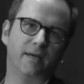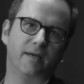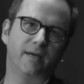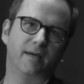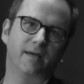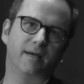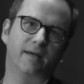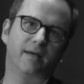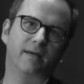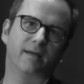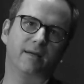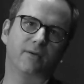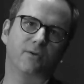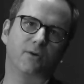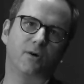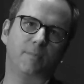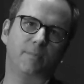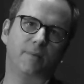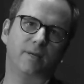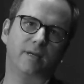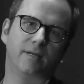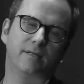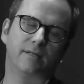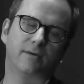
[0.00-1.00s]
äh,
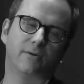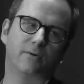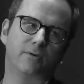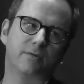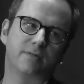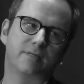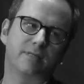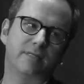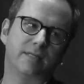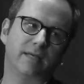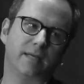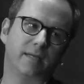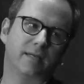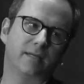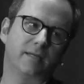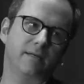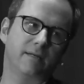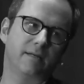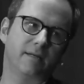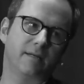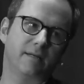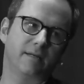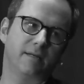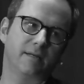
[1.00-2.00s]
komplett
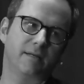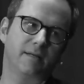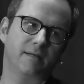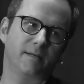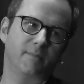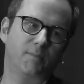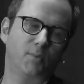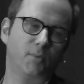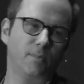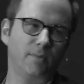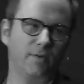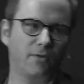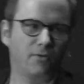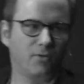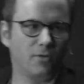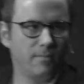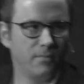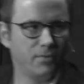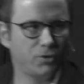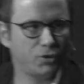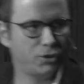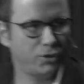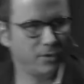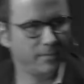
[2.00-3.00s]
austicken, äh,
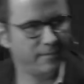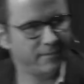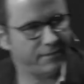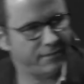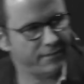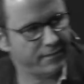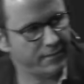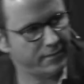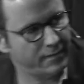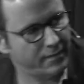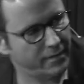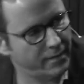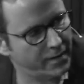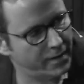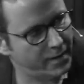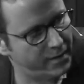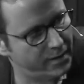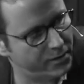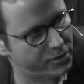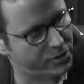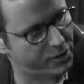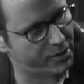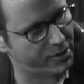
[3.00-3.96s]
Publikum beschimpfen, äh,